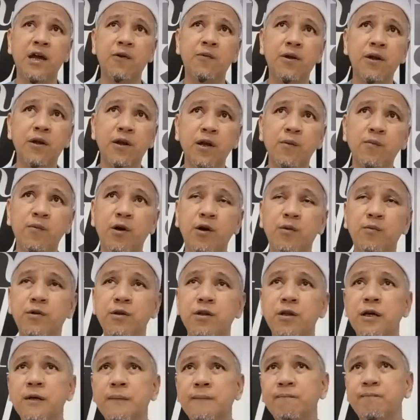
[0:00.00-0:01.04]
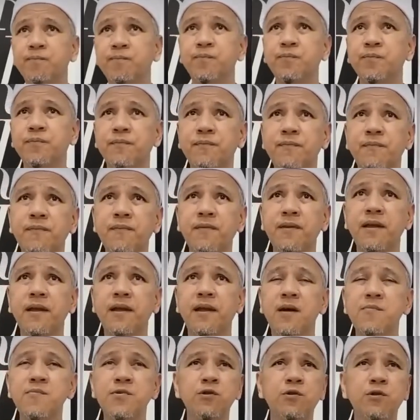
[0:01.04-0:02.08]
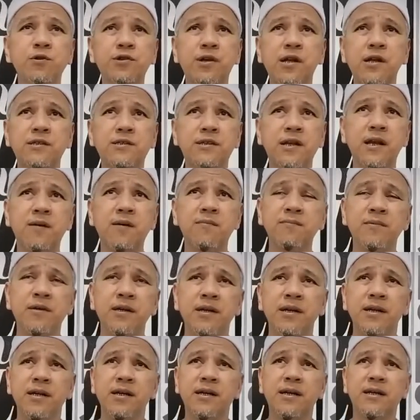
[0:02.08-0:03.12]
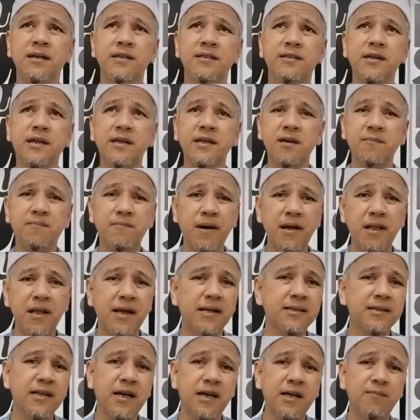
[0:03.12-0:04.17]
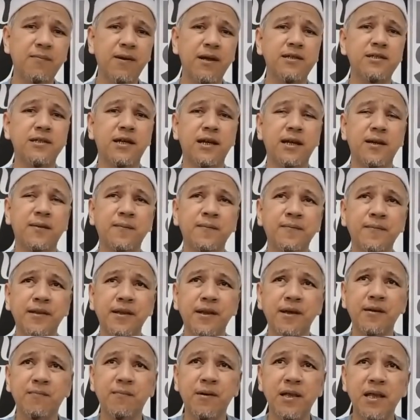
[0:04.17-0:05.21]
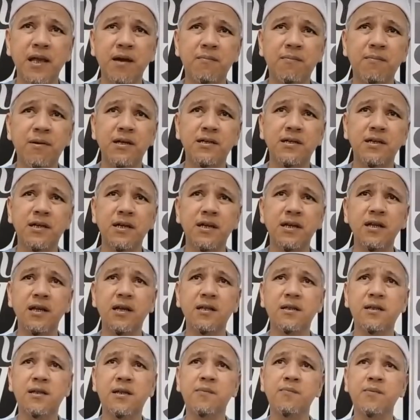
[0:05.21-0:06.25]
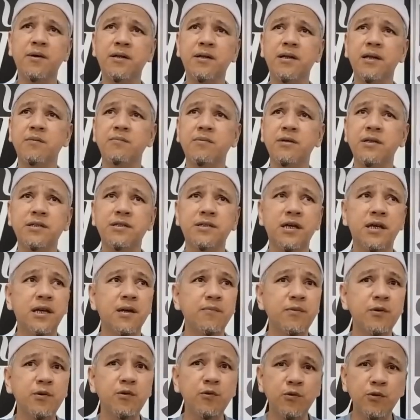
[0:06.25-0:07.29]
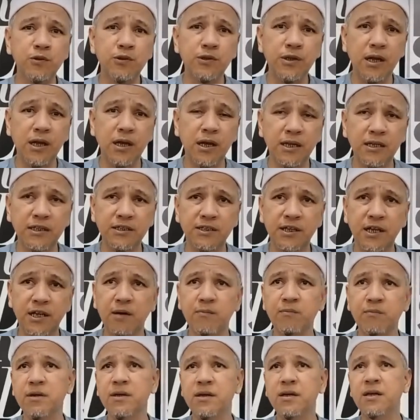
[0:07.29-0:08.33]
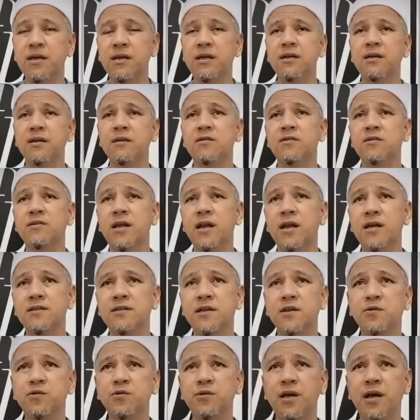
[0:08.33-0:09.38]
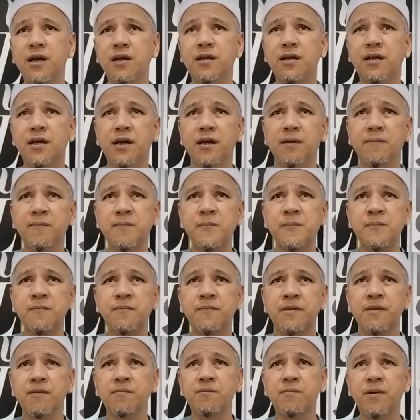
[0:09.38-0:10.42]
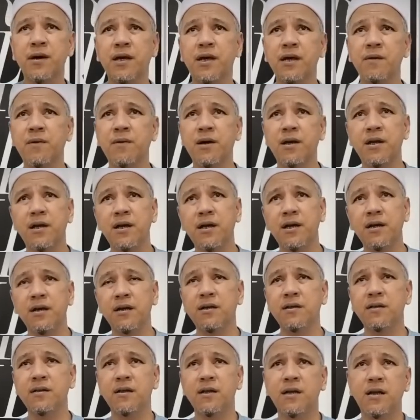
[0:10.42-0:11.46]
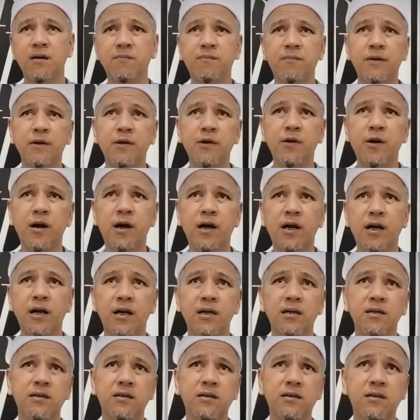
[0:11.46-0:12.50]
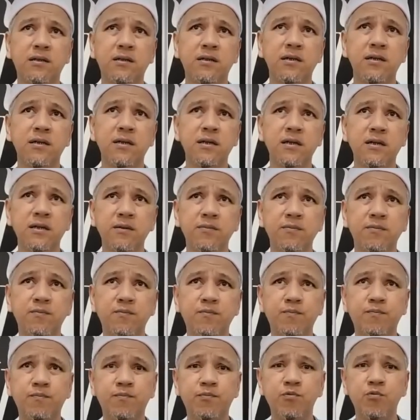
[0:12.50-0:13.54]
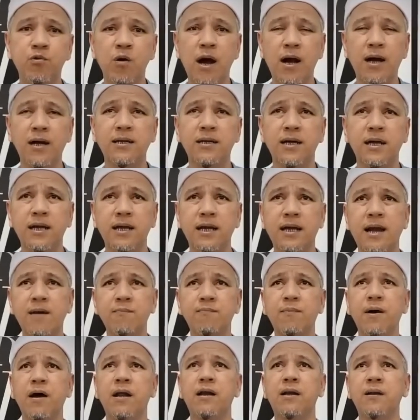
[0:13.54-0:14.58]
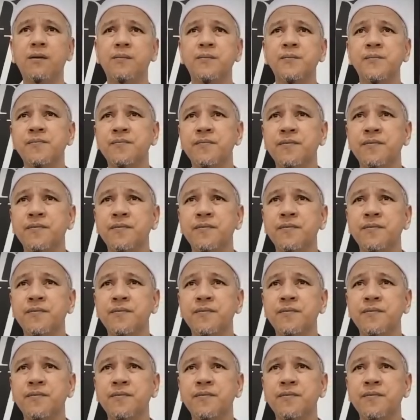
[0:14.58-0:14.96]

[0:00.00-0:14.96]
ikhwani rahimakumullah, Nabi Yunus alaihissalam kisahnya banyak sekali pelajaran. Ya, banyak pelajaran yang terdapat dalam kisah Nabi Yunus alaihissalam. Salah satunya adalah bagaimana ketika beliau akan dibuang dari kapal.